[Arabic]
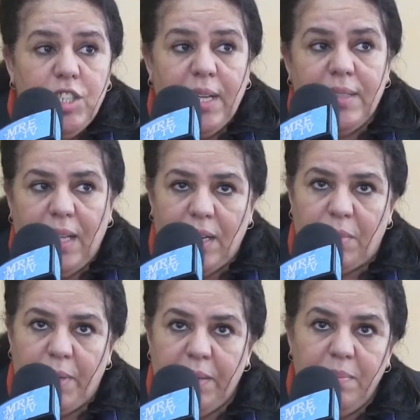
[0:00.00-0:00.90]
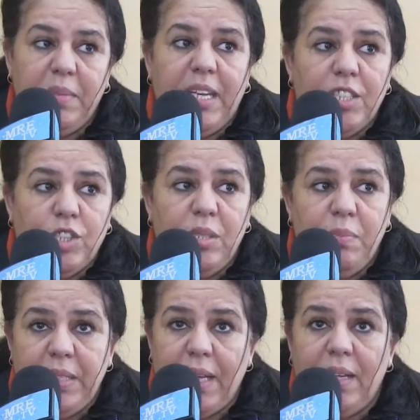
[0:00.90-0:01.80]
الجهاد الاكبر من
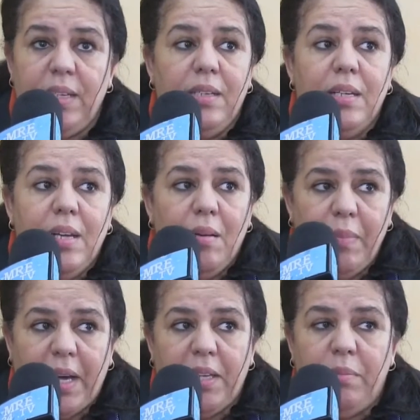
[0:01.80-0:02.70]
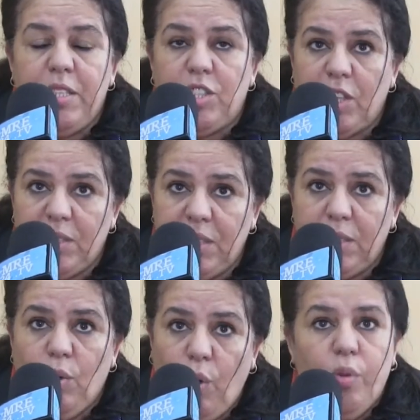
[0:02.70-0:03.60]
اجل بناء مغرب
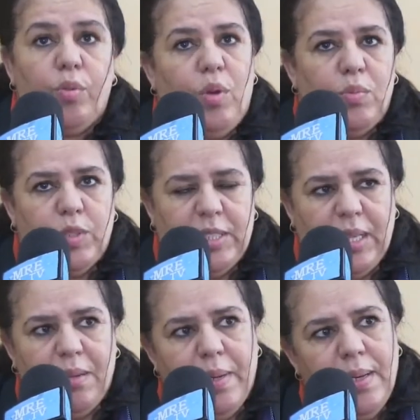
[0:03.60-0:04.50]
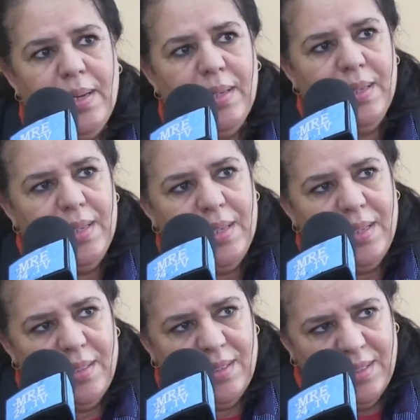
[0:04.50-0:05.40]
جديد حر ومستقبل
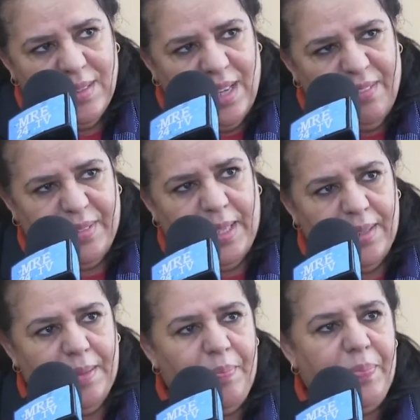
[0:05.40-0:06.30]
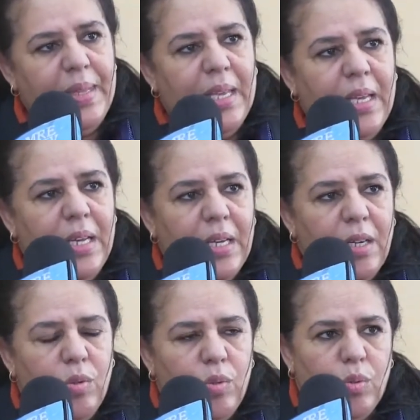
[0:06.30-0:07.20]
آه، افضل
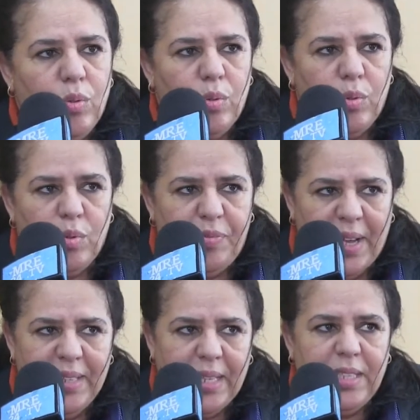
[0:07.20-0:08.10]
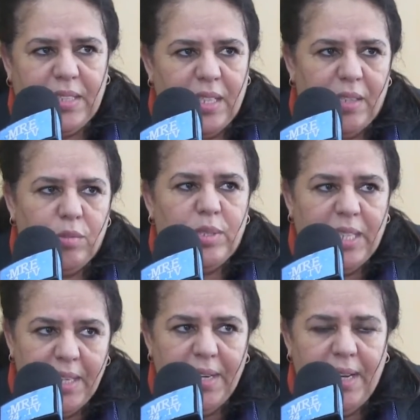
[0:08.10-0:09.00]
وفي هذا الاطار
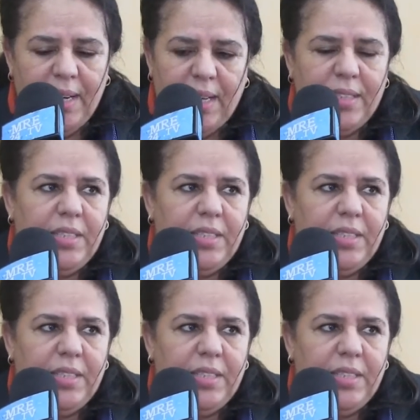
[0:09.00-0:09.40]
وسيرا على